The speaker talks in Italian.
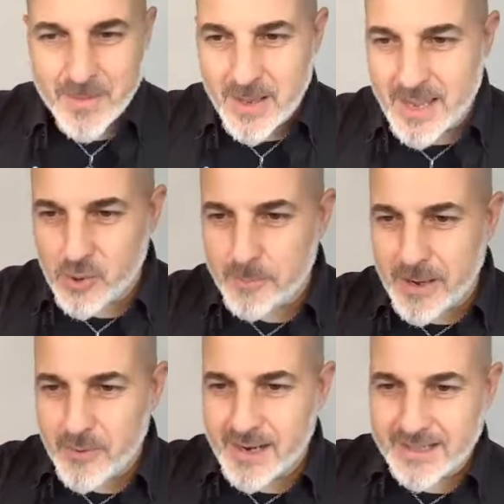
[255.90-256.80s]
Ecco
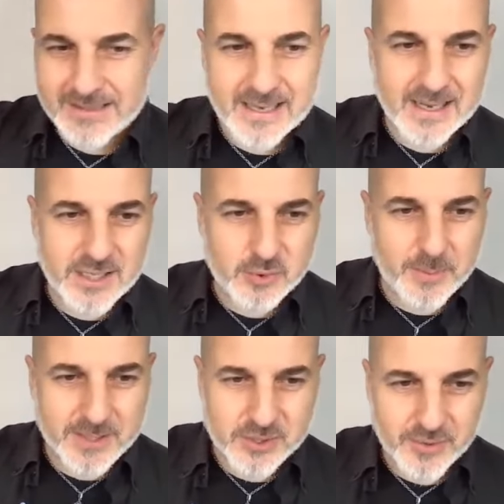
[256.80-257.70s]
Paola che tagga le sue
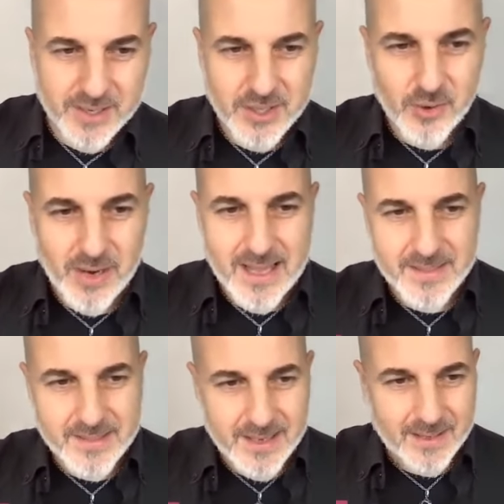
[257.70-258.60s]
persone.
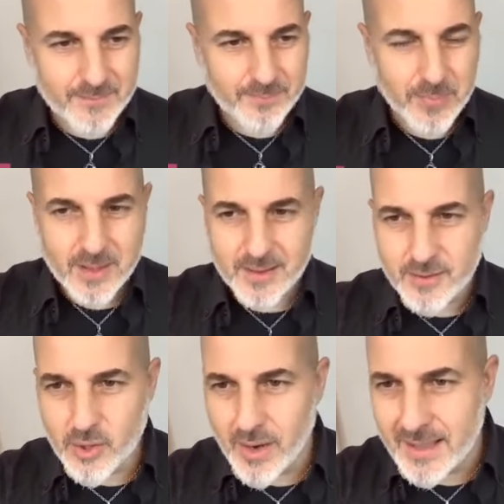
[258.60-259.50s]
Yolanda,
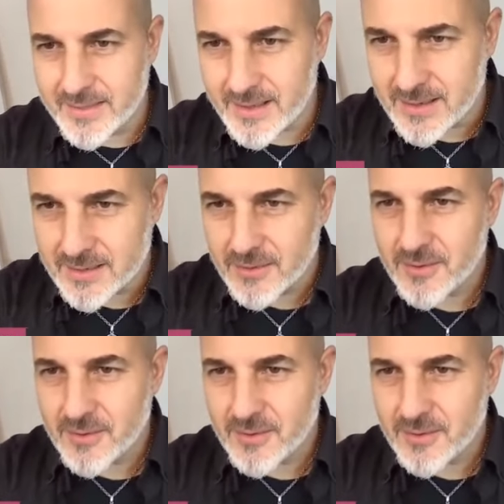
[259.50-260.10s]
Yolanda.